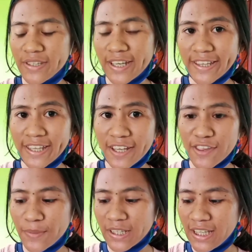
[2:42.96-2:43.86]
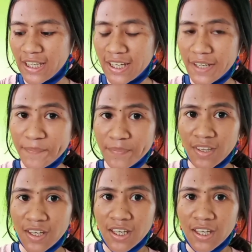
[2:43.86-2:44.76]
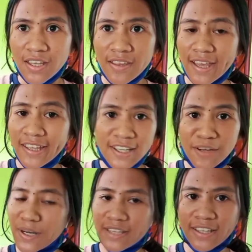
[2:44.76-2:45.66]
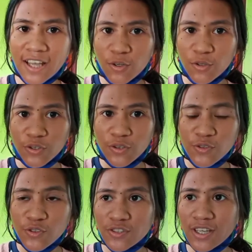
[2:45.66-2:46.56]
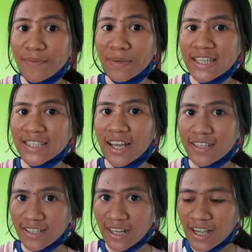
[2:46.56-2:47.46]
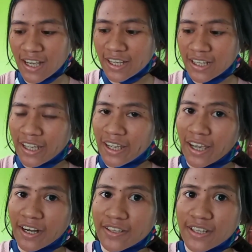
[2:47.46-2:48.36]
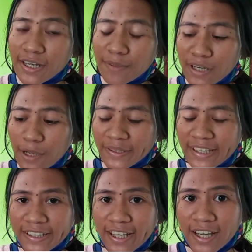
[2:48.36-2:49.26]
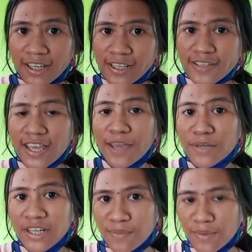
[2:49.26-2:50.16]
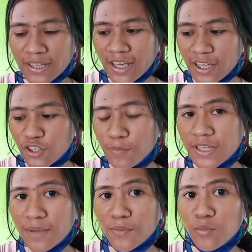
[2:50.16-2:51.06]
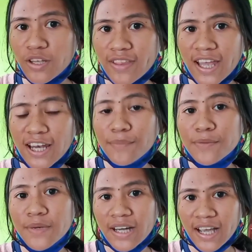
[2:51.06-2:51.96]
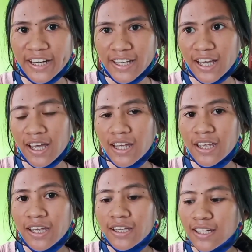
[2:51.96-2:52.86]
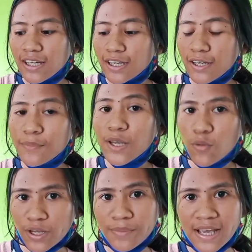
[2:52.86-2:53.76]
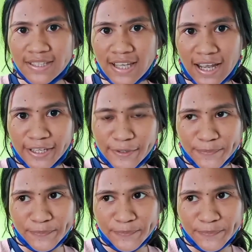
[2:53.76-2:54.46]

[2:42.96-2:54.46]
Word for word: menjajakan seperti ini, saya tidak merasa takut, justru saya merasa sangat senang karena dari mendapat tantangan dan saya menerimanya itu bisa membuat saya lebih berkarya, lebih luar biasa lagi.